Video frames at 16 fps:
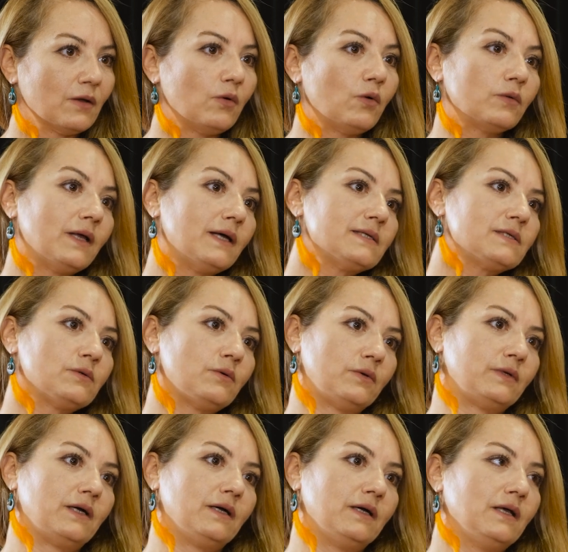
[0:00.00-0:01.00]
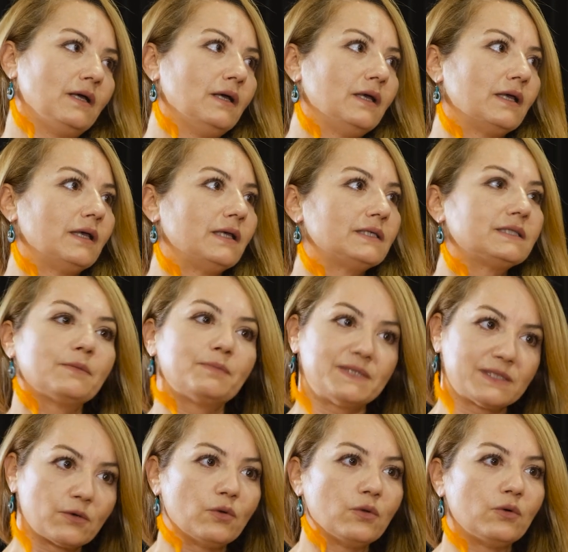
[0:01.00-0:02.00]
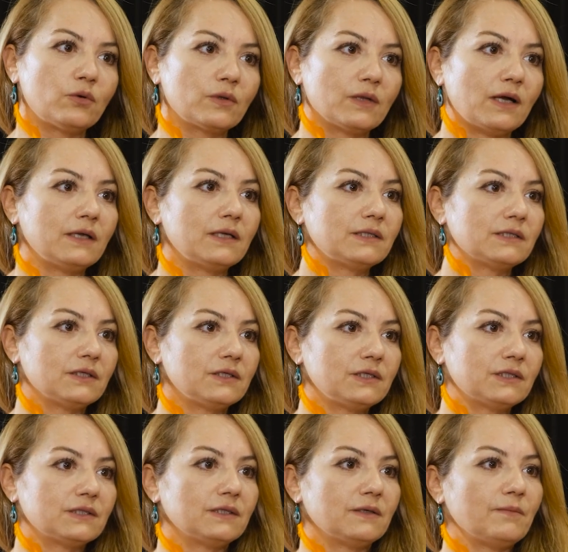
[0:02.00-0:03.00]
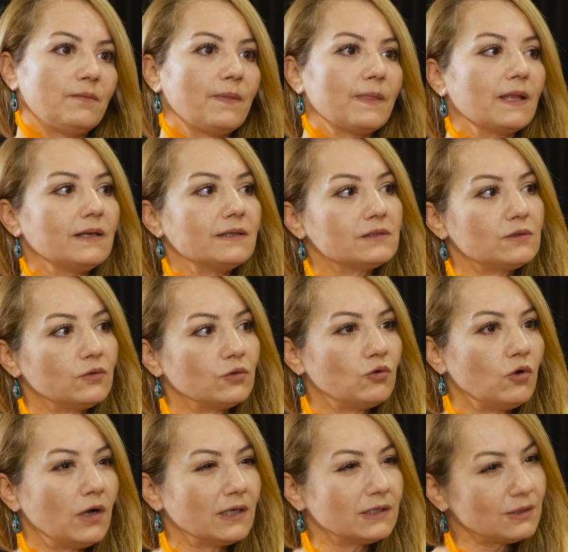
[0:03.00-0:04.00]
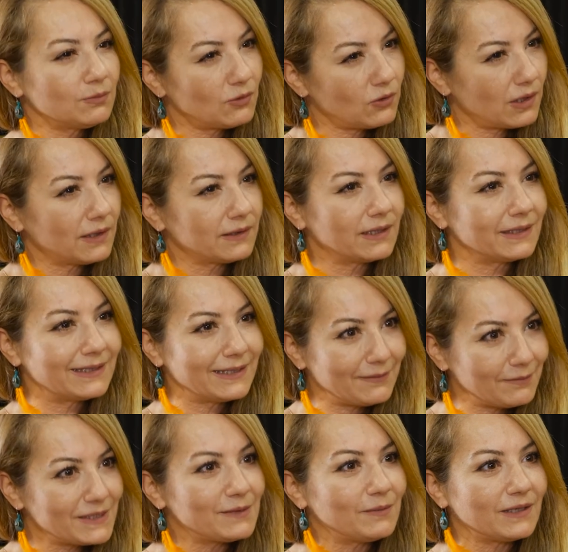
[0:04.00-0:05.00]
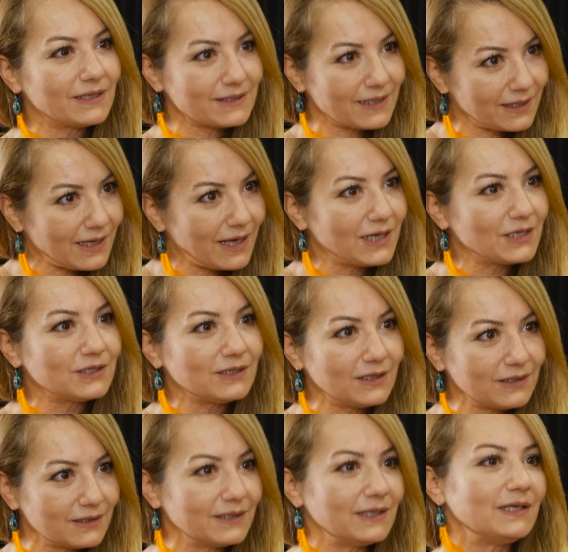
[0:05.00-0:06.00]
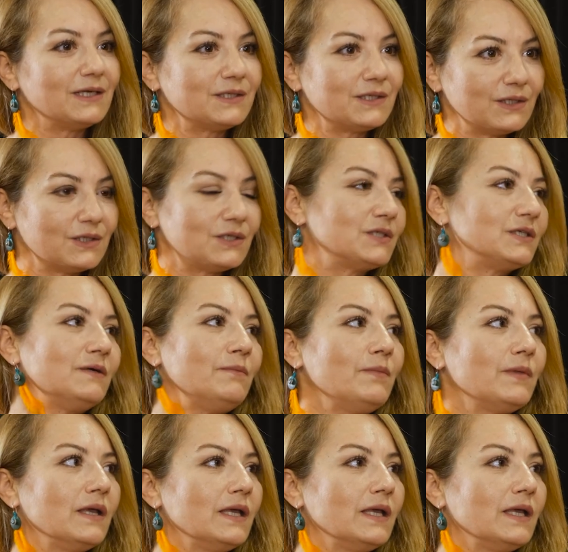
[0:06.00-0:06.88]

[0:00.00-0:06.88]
Ondan sonra e, işte psikologlarla çalıştım. Soru koaktım olan dediğimiz biraz enerji alanıyla çalıştım.